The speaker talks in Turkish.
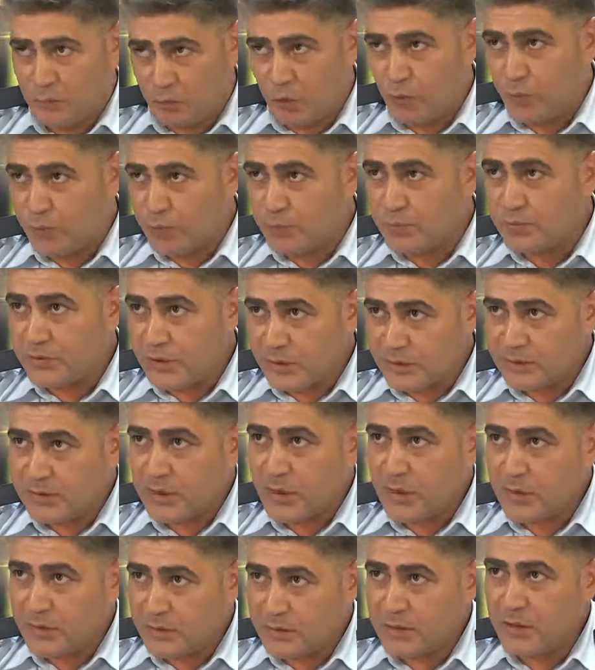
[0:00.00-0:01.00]
toplumsal
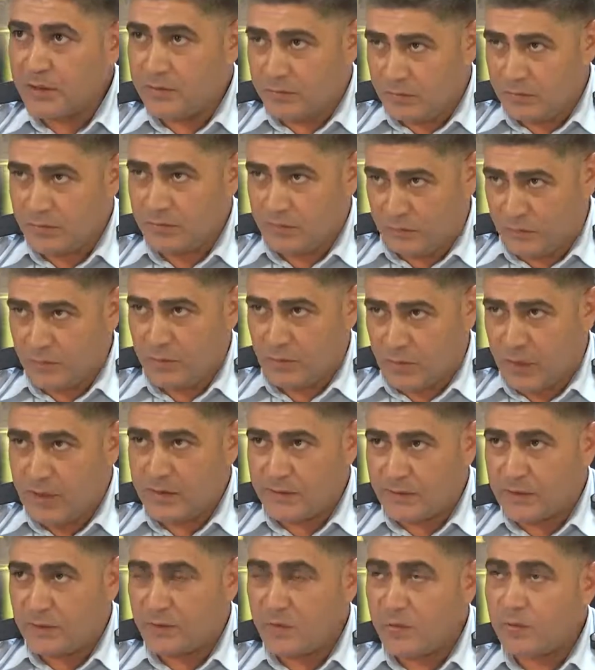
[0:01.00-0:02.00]
saygıdan her
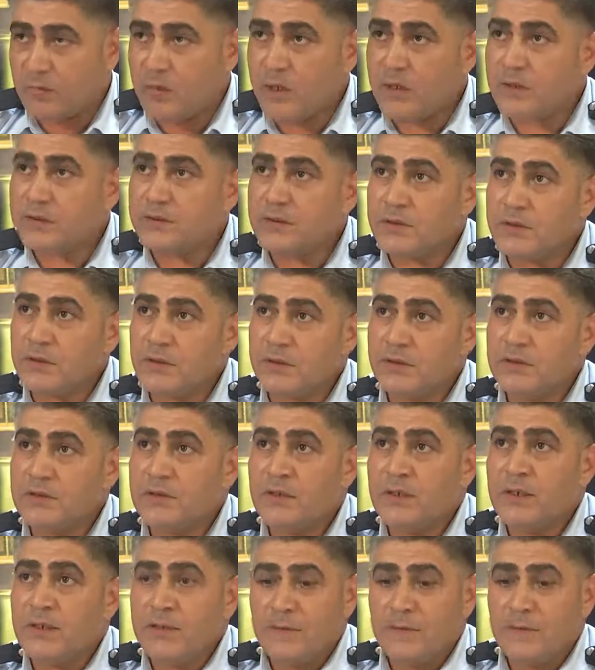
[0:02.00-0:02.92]
zaman bahsederiz.